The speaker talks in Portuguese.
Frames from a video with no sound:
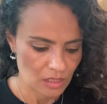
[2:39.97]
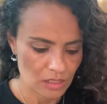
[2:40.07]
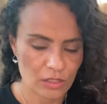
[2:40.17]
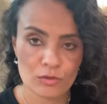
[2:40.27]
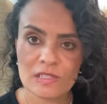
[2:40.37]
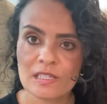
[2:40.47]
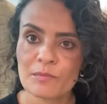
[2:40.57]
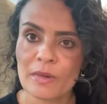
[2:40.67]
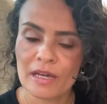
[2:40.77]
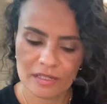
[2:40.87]
E eu
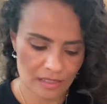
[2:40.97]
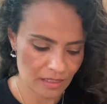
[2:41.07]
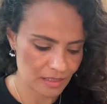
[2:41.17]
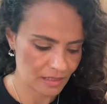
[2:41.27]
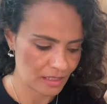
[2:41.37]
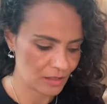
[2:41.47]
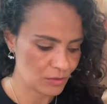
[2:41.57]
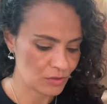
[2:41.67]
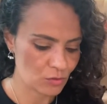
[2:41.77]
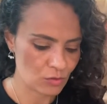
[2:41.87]
separei, né, eu
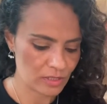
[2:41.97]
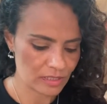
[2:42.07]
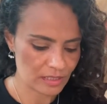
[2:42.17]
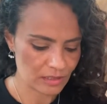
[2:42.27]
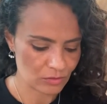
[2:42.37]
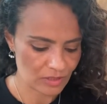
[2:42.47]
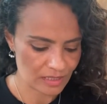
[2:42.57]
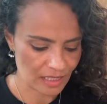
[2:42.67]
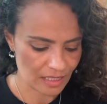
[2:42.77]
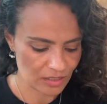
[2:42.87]
escolhi lá no
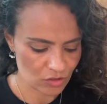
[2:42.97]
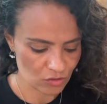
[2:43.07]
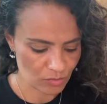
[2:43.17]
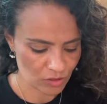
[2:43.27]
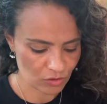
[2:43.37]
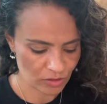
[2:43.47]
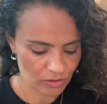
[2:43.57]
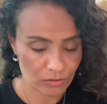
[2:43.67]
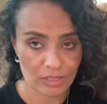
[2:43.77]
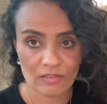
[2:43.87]
site uma joia
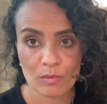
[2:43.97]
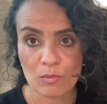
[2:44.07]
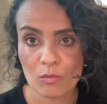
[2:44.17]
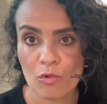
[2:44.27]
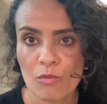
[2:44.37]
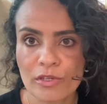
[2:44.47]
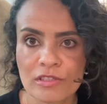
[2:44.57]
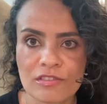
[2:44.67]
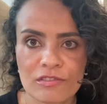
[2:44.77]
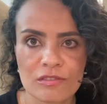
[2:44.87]
que eu tava com
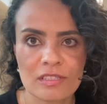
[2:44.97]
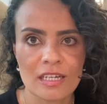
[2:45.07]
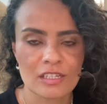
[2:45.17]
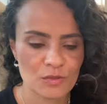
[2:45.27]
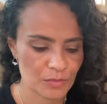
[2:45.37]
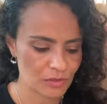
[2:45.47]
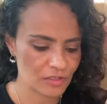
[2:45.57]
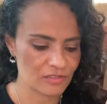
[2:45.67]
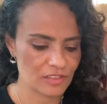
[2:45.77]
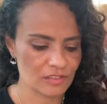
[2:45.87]
muita vontade para o
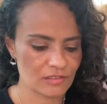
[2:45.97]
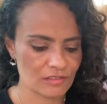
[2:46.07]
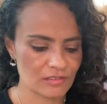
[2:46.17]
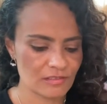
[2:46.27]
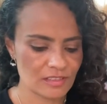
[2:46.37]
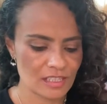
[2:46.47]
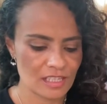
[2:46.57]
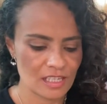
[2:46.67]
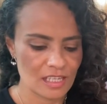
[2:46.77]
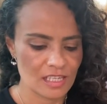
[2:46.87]
Réveillon,
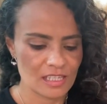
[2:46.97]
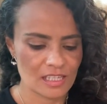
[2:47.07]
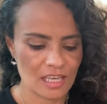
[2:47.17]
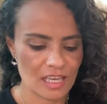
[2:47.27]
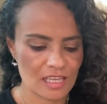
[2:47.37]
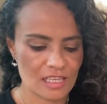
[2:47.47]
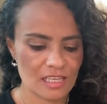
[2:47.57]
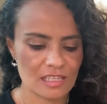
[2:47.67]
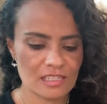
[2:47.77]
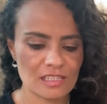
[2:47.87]
que é
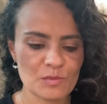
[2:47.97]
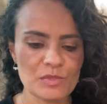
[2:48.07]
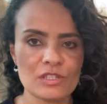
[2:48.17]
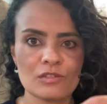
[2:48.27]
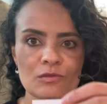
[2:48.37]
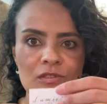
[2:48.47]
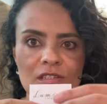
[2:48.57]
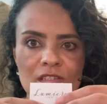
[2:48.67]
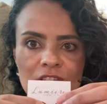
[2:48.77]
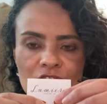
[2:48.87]
esses brincos
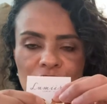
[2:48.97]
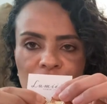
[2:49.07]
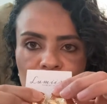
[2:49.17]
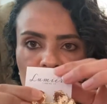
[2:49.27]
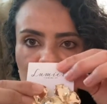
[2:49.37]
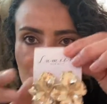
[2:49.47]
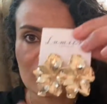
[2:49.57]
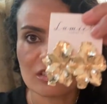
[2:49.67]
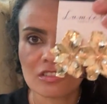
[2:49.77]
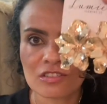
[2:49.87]
aqui de flor,
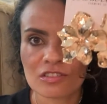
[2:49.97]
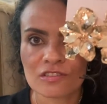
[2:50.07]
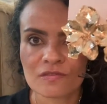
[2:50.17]
gente.